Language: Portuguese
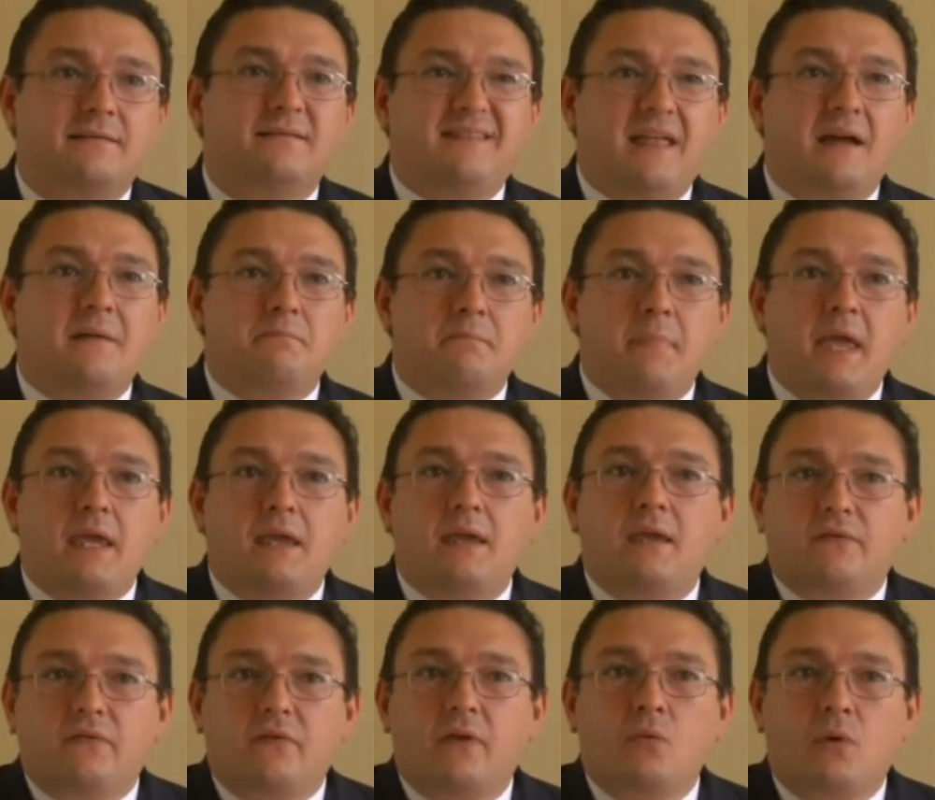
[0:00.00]
também
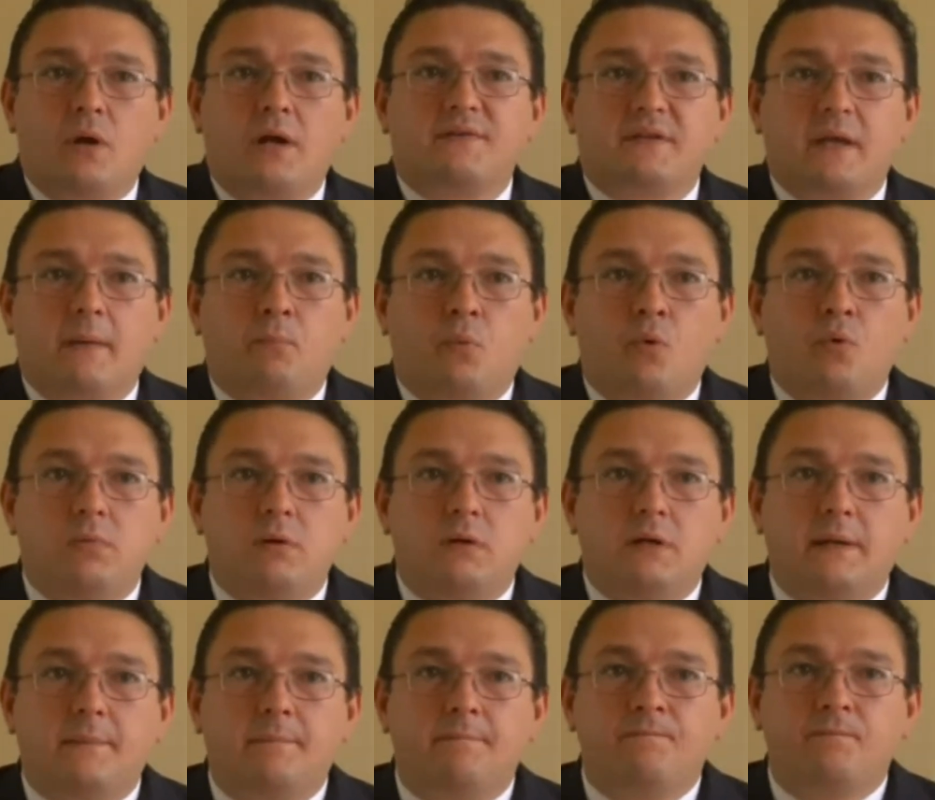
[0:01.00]
em segurança
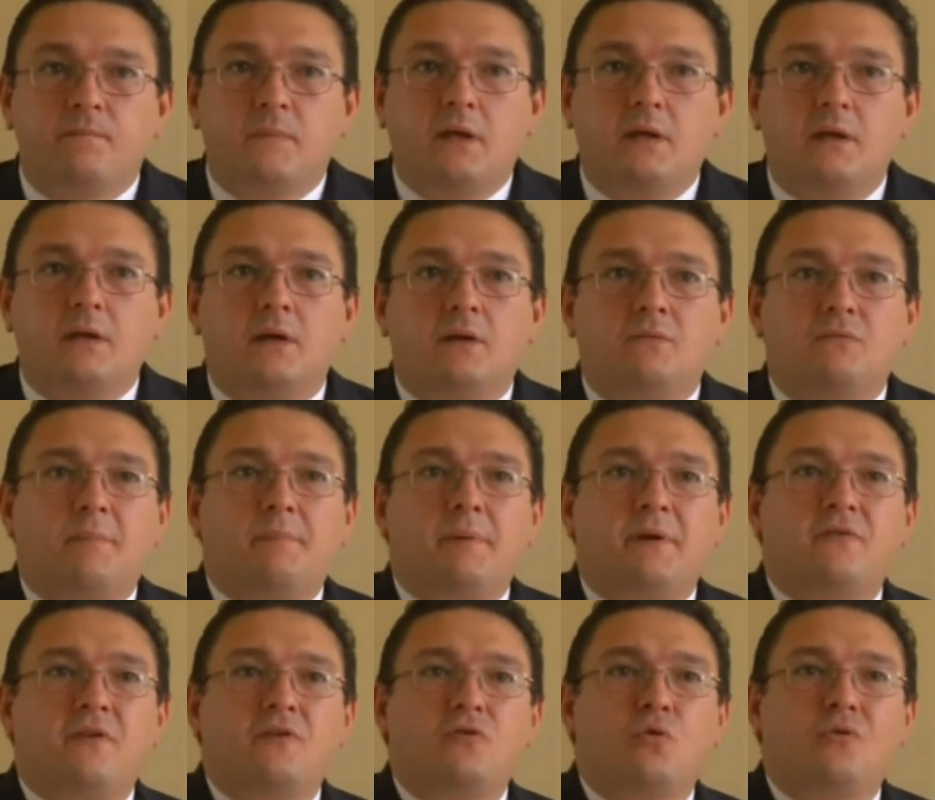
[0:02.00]
pública. Né? não
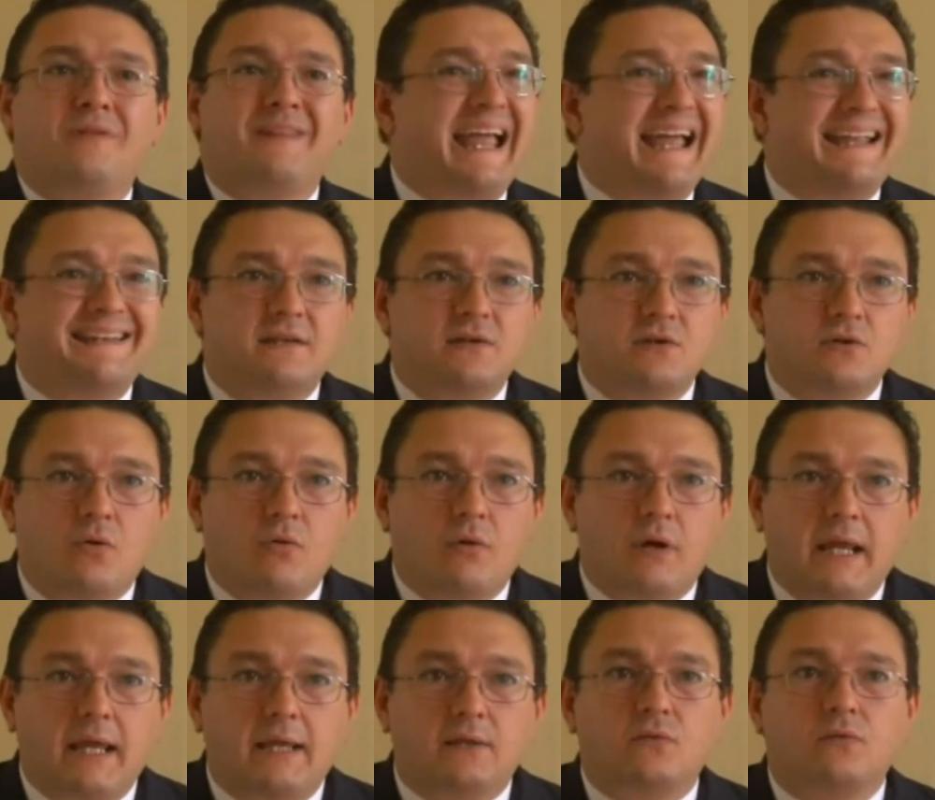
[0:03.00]
apresentou nada de
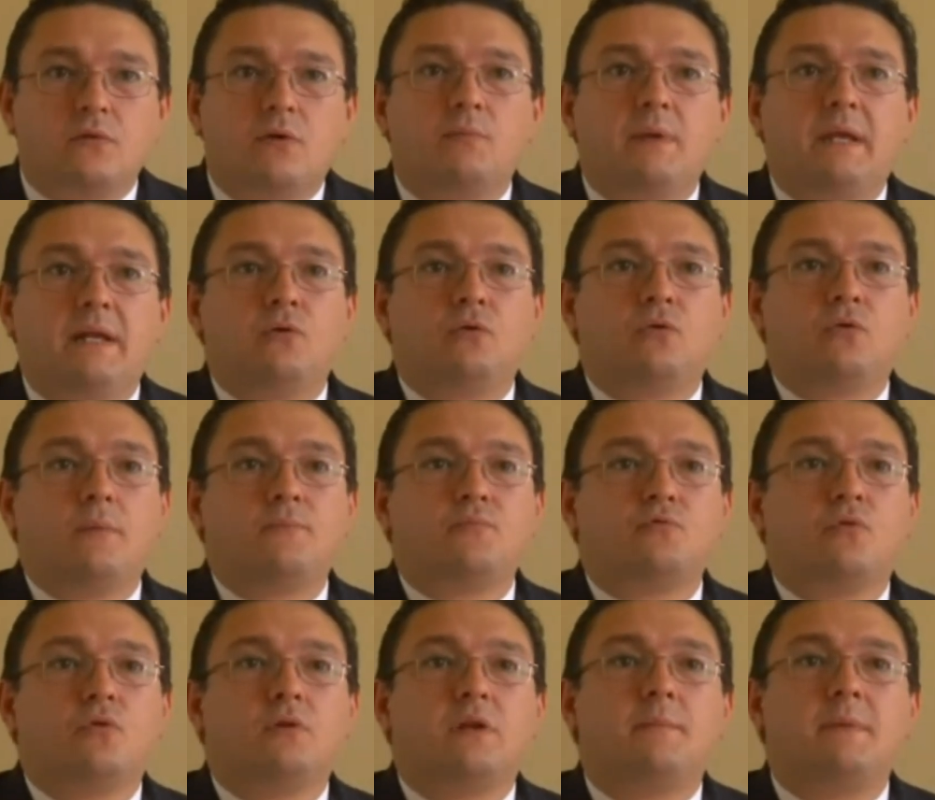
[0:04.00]
concreto, não melhorou
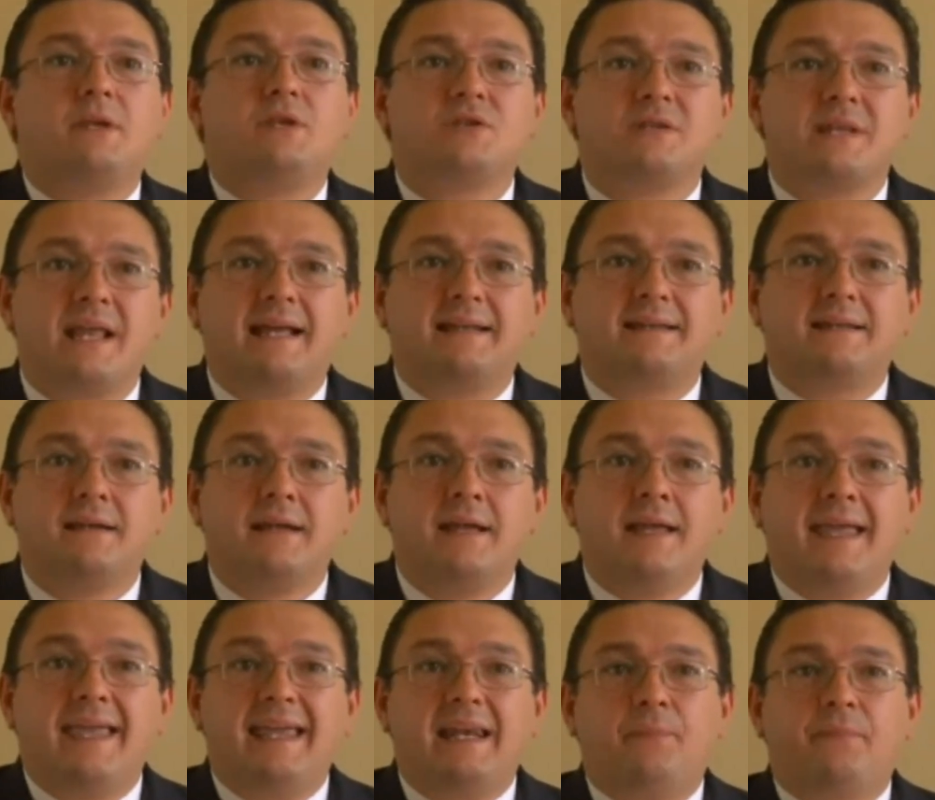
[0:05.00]
absolutamente nada.
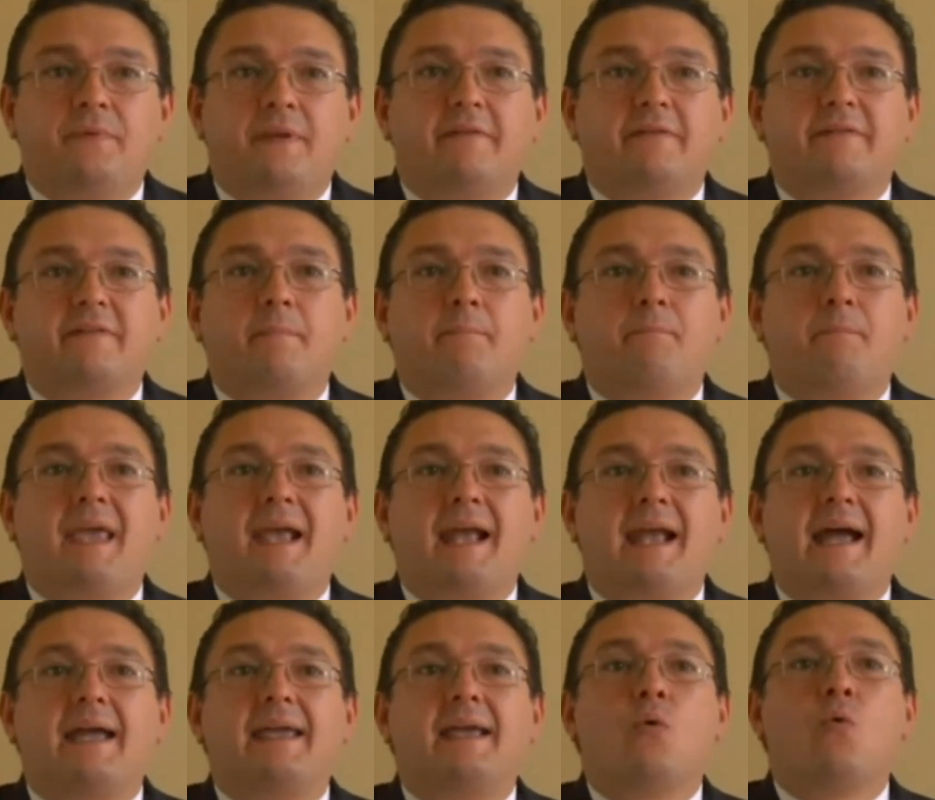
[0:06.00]
Ele precisava se
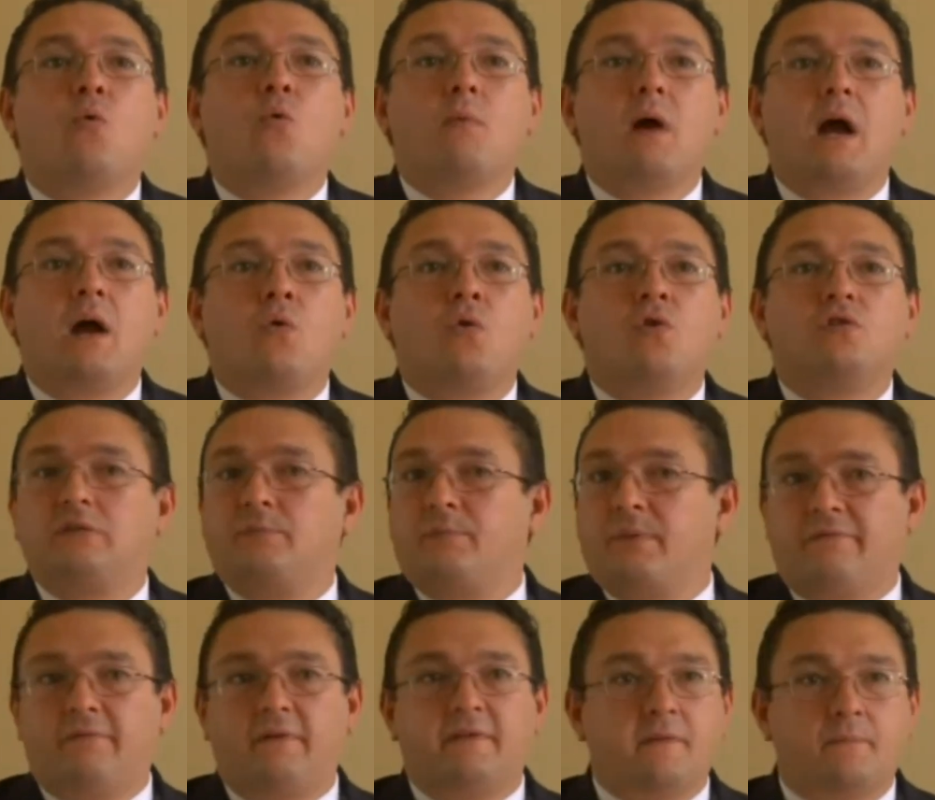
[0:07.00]
apegar em alguma coisa
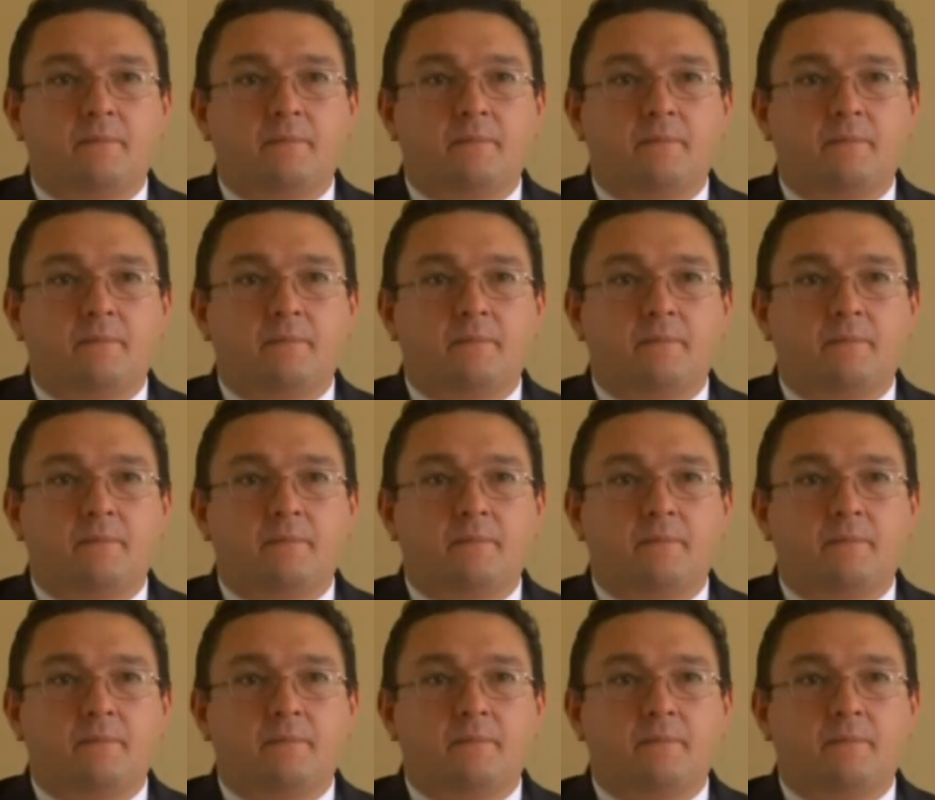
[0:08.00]
para fazer